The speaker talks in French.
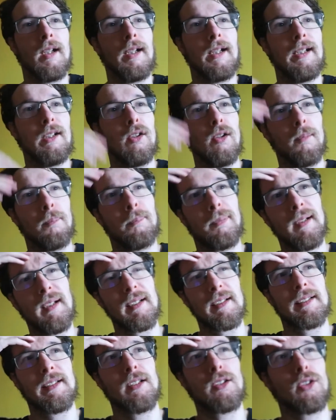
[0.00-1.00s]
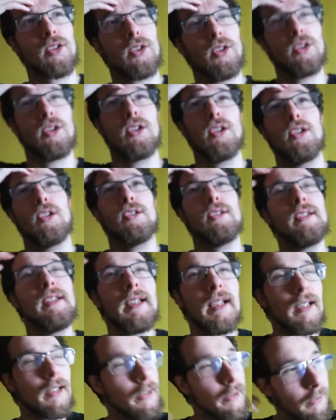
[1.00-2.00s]
Et le pire, c'est que
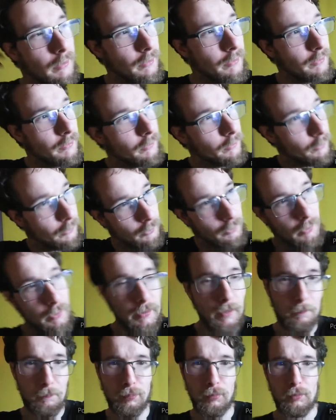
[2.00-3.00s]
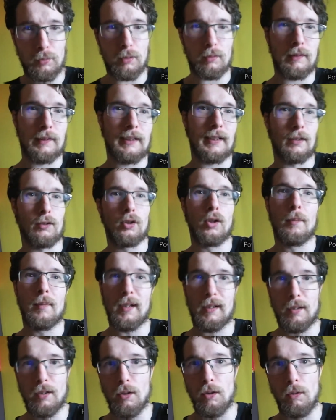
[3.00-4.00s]
il, il a plus de 35 ans
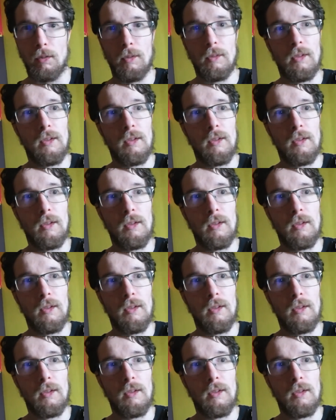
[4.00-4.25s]
maintenant